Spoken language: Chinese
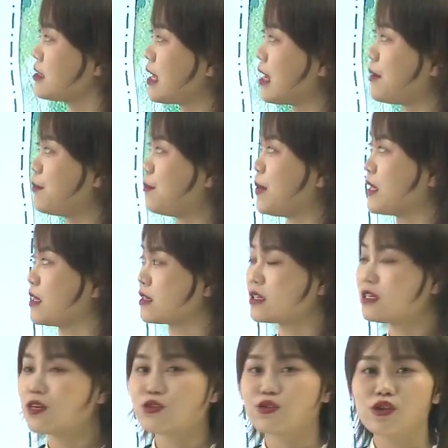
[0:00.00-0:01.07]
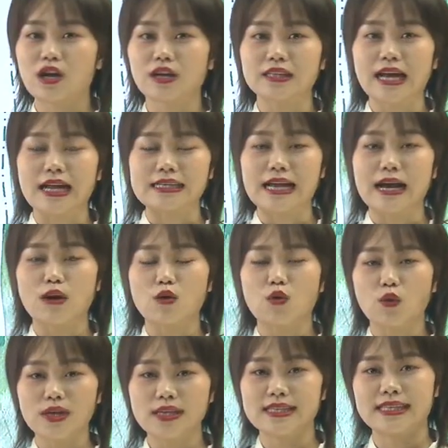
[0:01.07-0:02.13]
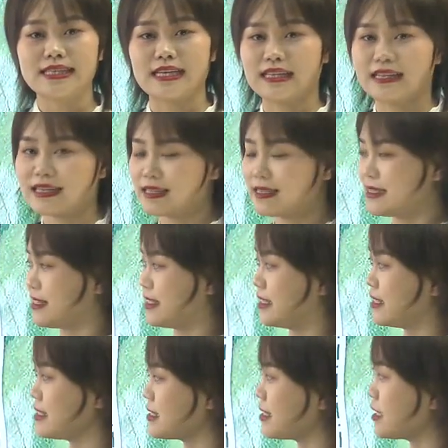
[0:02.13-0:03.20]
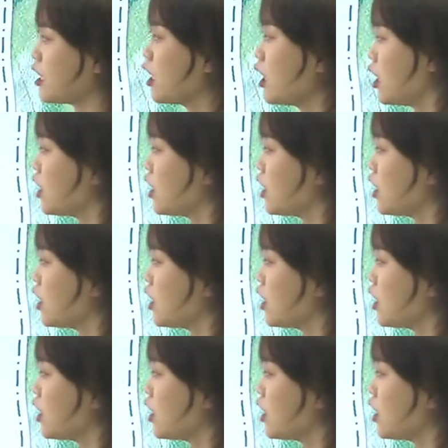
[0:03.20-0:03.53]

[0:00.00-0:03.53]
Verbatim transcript: 在本课需要大家会写的几个字。